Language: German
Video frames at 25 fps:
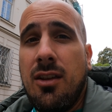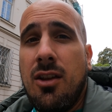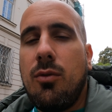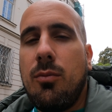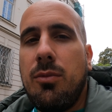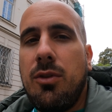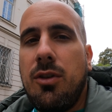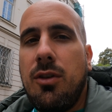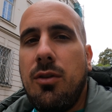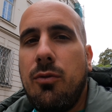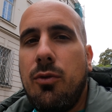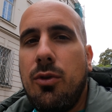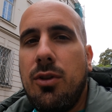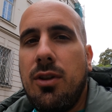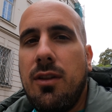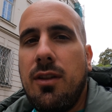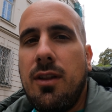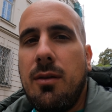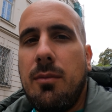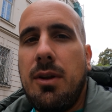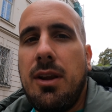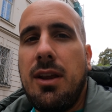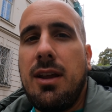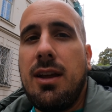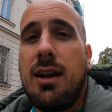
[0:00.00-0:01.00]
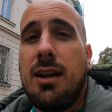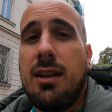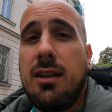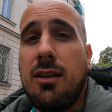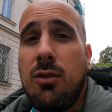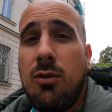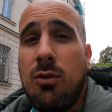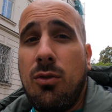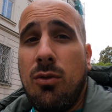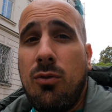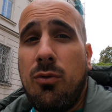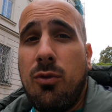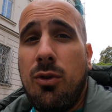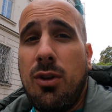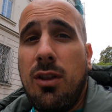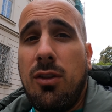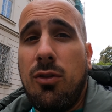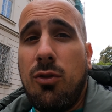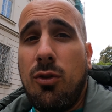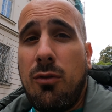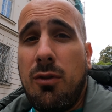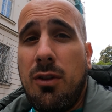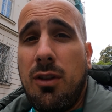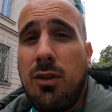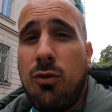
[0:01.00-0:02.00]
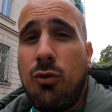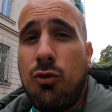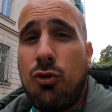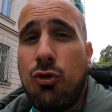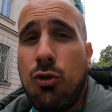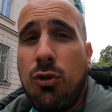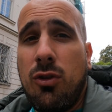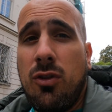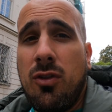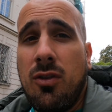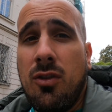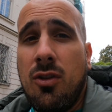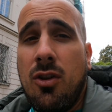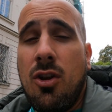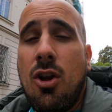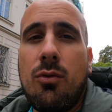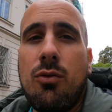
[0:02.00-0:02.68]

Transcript: um sich vor den Amerikanern und vor den Sowjets zu schützen.